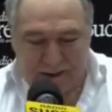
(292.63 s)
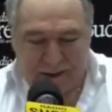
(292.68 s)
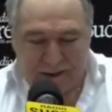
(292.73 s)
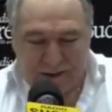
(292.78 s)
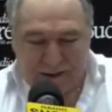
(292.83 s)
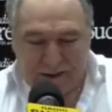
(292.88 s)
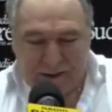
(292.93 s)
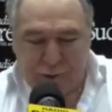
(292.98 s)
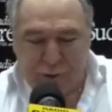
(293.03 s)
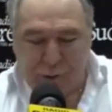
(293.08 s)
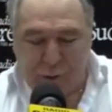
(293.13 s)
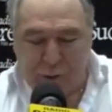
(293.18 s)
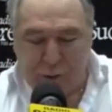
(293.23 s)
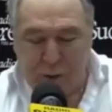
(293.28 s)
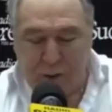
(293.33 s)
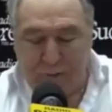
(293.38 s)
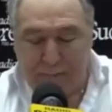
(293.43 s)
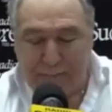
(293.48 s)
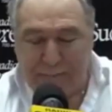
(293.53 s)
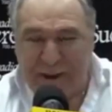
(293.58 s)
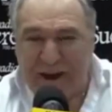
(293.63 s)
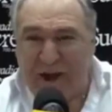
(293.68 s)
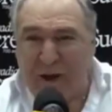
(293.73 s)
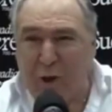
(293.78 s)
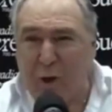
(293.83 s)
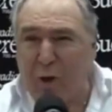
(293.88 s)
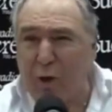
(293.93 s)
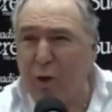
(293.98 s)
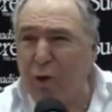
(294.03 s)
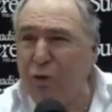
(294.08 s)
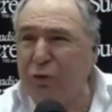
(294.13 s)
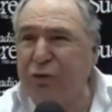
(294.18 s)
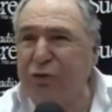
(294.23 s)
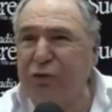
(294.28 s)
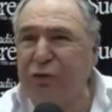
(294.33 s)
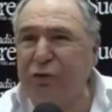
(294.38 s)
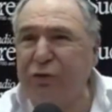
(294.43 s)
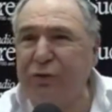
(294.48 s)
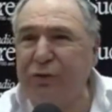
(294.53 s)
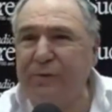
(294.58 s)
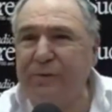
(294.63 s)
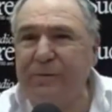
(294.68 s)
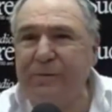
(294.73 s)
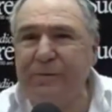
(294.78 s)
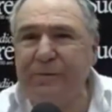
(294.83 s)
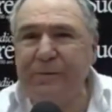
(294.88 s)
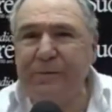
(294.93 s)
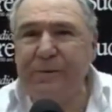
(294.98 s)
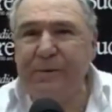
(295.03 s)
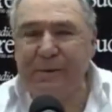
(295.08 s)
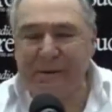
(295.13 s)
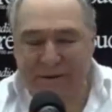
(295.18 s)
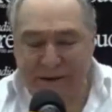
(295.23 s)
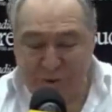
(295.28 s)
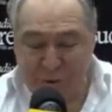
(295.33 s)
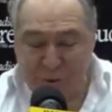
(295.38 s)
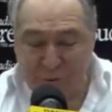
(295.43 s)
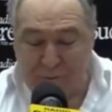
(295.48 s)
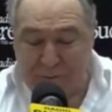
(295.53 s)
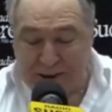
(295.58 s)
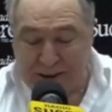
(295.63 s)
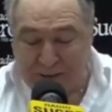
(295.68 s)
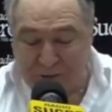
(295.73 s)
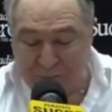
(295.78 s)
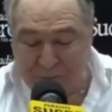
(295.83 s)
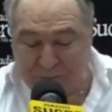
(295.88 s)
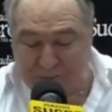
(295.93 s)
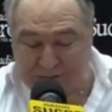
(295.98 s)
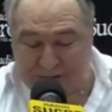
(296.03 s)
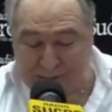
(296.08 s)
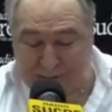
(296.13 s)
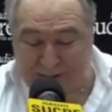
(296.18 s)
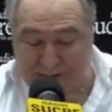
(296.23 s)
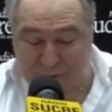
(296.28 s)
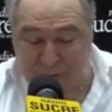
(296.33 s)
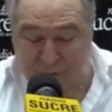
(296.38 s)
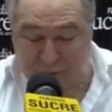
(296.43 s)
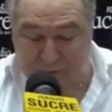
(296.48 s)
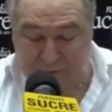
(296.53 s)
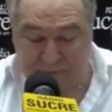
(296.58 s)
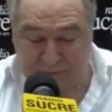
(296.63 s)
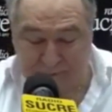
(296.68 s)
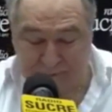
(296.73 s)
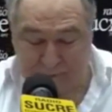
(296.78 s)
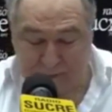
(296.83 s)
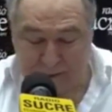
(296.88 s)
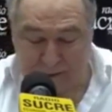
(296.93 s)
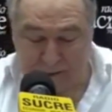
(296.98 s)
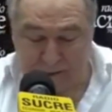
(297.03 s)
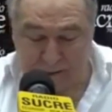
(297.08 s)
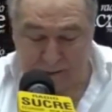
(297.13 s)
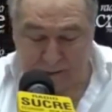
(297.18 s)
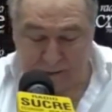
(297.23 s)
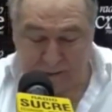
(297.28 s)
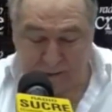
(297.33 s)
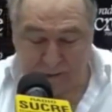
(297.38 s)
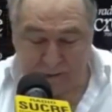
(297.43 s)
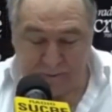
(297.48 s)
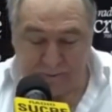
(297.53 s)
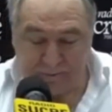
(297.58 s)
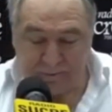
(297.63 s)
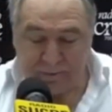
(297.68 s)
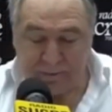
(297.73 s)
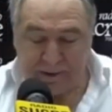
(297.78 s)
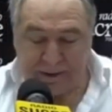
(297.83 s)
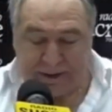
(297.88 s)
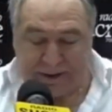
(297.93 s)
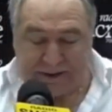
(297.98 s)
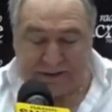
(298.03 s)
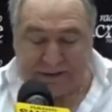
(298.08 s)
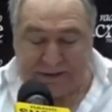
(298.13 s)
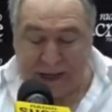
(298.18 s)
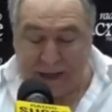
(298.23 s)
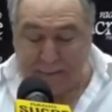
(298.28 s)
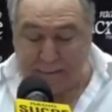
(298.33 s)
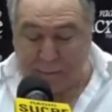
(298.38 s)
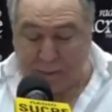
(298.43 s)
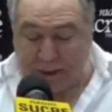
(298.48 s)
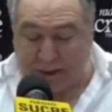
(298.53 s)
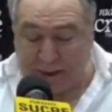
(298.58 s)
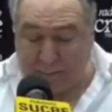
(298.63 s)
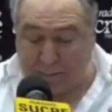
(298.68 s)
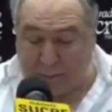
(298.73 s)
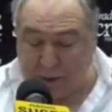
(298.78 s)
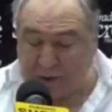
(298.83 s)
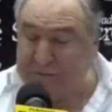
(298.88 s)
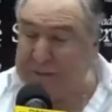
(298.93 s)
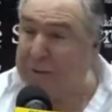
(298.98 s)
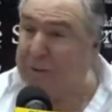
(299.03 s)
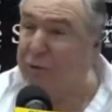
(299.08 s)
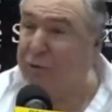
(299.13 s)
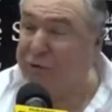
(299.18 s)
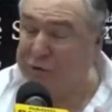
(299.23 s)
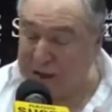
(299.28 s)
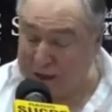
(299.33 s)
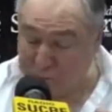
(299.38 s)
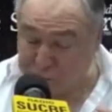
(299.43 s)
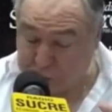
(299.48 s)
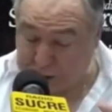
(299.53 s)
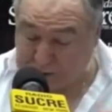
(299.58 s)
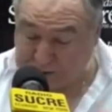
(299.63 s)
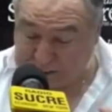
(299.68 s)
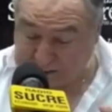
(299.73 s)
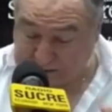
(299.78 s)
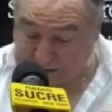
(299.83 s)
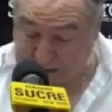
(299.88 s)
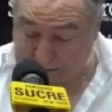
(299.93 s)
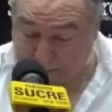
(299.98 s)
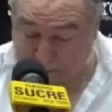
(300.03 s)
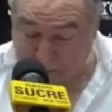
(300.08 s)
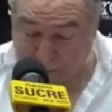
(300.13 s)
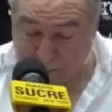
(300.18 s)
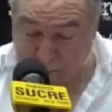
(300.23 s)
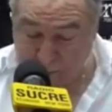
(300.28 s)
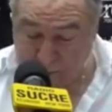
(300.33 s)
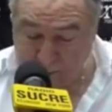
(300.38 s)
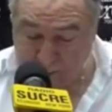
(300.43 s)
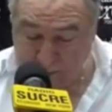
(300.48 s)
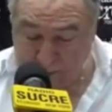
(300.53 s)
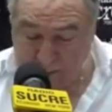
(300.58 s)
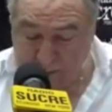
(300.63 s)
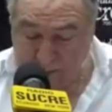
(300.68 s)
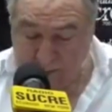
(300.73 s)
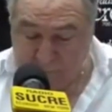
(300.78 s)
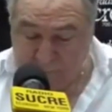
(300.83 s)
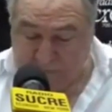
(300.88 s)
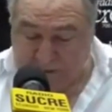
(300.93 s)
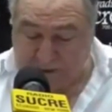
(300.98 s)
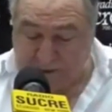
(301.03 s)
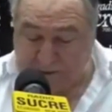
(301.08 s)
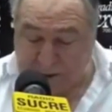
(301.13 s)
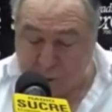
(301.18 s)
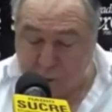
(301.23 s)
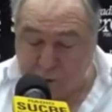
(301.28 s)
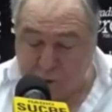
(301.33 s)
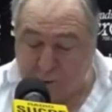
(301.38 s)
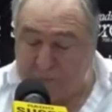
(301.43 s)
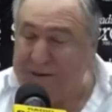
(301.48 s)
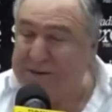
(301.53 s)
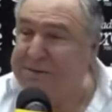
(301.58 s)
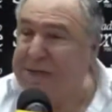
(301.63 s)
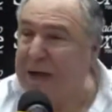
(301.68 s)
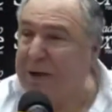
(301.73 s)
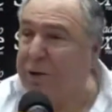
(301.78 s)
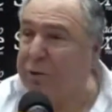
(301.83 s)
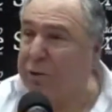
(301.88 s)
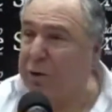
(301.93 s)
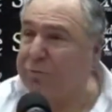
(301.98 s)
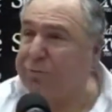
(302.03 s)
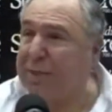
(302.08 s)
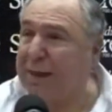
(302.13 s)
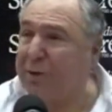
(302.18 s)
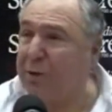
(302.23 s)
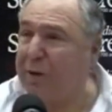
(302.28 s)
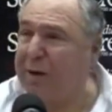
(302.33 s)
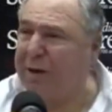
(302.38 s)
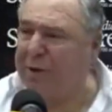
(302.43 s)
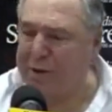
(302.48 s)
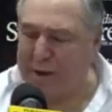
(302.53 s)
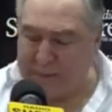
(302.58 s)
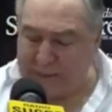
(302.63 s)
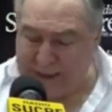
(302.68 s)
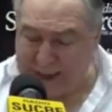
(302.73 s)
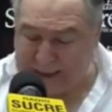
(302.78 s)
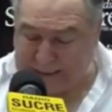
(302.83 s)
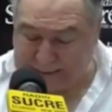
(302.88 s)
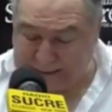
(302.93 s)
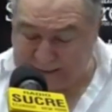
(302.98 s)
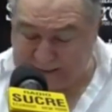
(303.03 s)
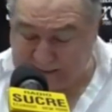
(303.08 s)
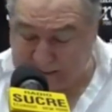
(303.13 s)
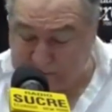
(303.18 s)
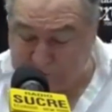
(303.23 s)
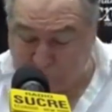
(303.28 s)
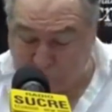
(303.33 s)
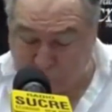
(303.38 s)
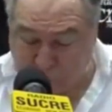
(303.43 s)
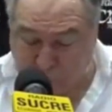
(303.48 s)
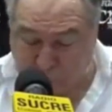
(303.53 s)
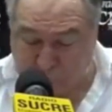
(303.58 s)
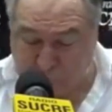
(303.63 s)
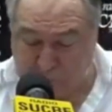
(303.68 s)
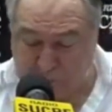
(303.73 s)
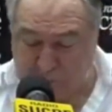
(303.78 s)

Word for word: y todos los perros que nombrado, Camaño. El tiempo de respuesta de un centro de este tipo frente a un comentario en contra del gobierno de 10 a 15 minutos